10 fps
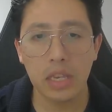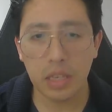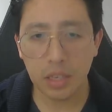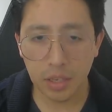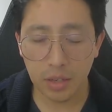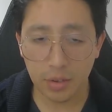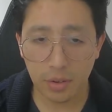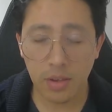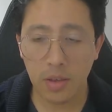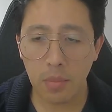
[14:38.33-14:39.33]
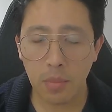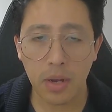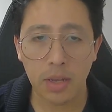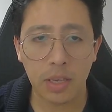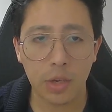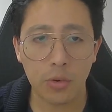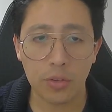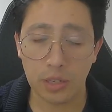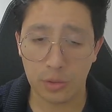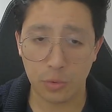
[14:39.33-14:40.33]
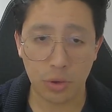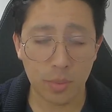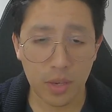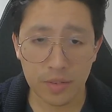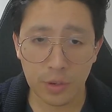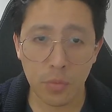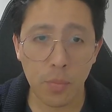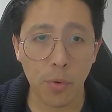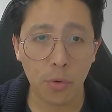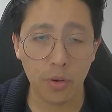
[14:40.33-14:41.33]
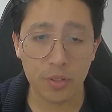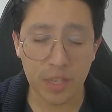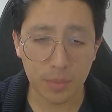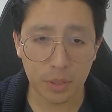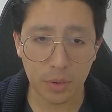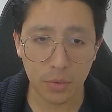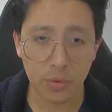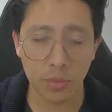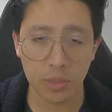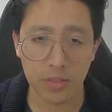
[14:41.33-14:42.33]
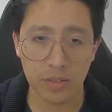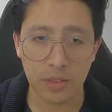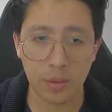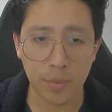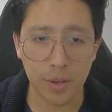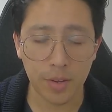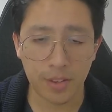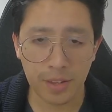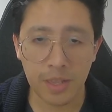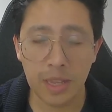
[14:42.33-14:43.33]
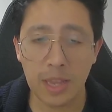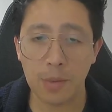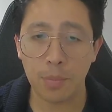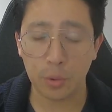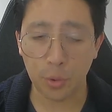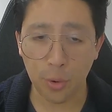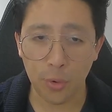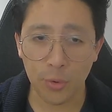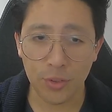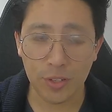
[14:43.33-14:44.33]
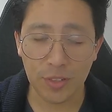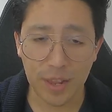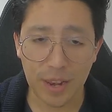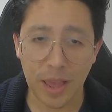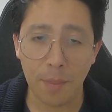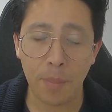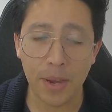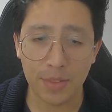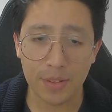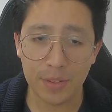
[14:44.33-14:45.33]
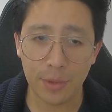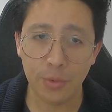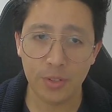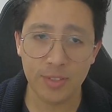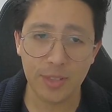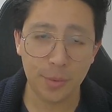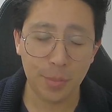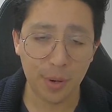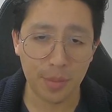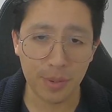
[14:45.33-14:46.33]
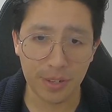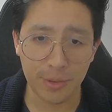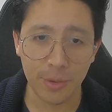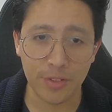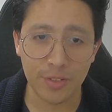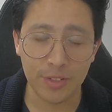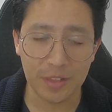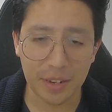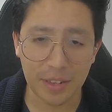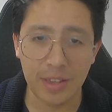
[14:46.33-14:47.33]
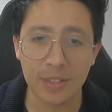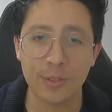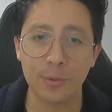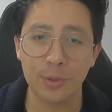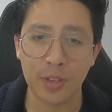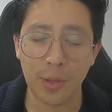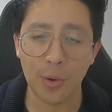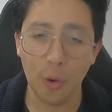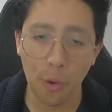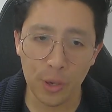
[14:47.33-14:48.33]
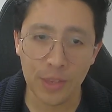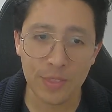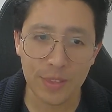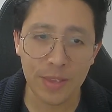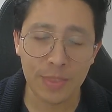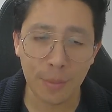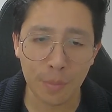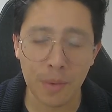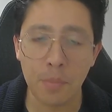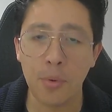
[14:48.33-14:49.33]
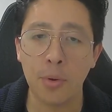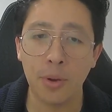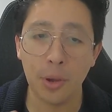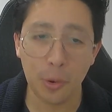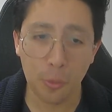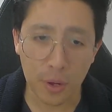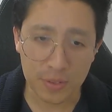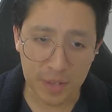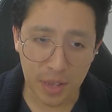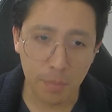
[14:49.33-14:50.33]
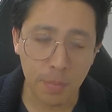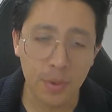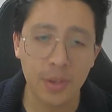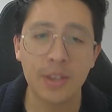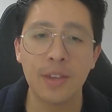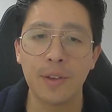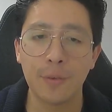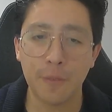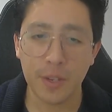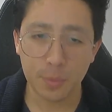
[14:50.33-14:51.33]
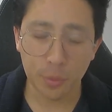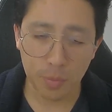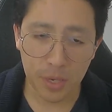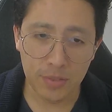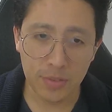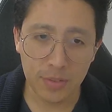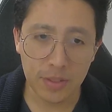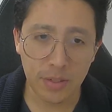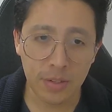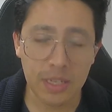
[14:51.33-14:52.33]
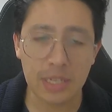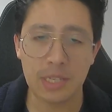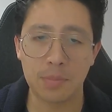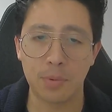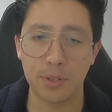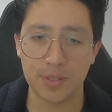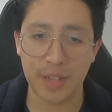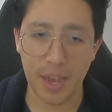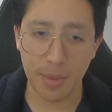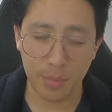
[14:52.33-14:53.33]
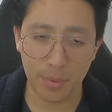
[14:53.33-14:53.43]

Y para aquellos de que todavía estén un poco escépticos sobre este tema, el protocolo Signal, aparte de ser utilizado por la aplicación de Signal, es usado hoy en día también por WhatsApp, Facebook Messenger y por Skype.